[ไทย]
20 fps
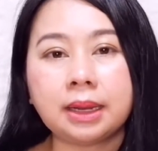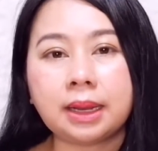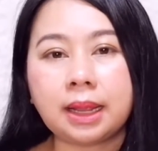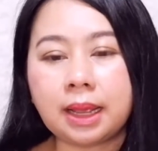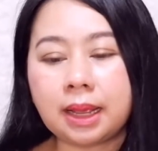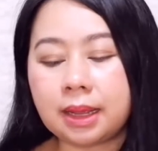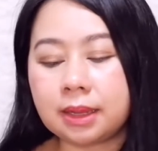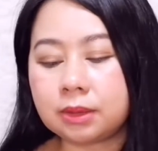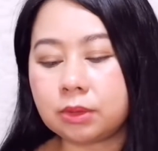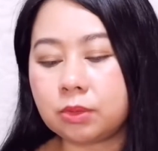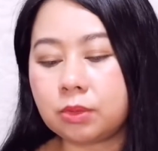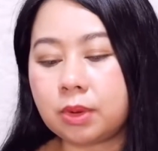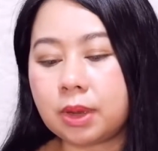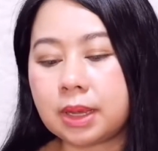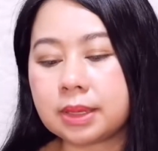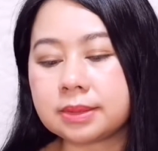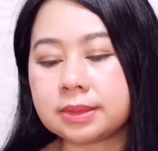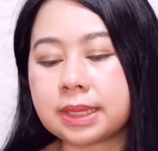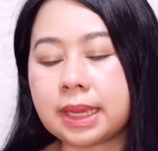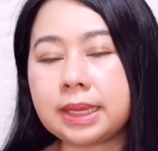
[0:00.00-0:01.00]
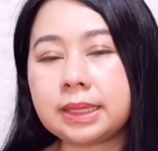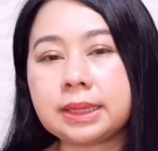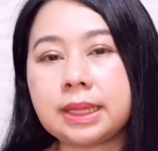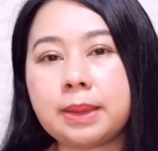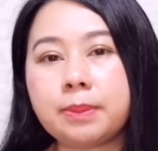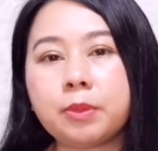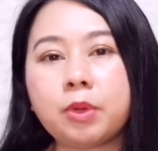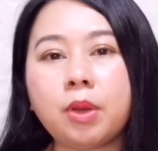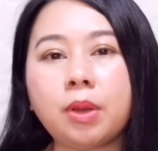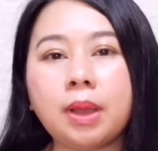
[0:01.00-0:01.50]
ถ้าตัวไซส์
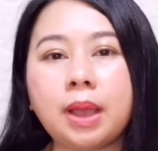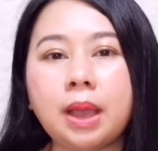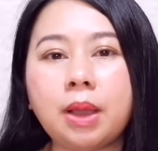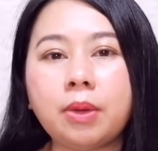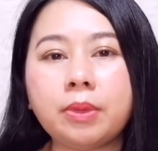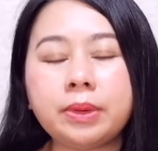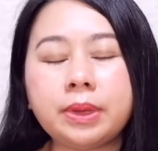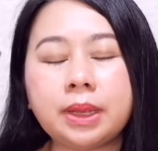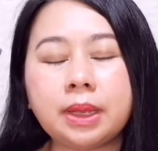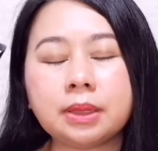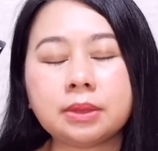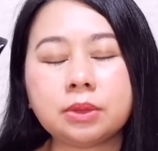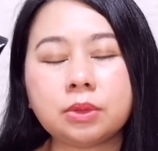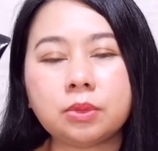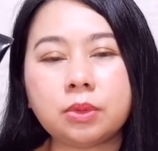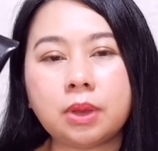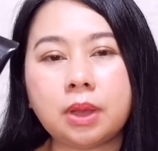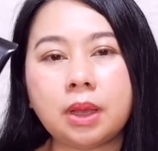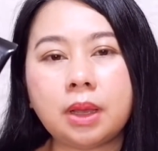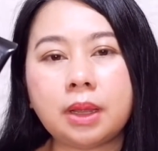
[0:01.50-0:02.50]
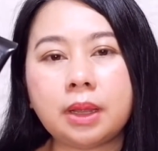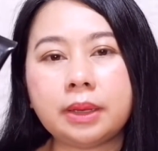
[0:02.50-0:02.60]
เต็มของเขาเนี่ย ตัว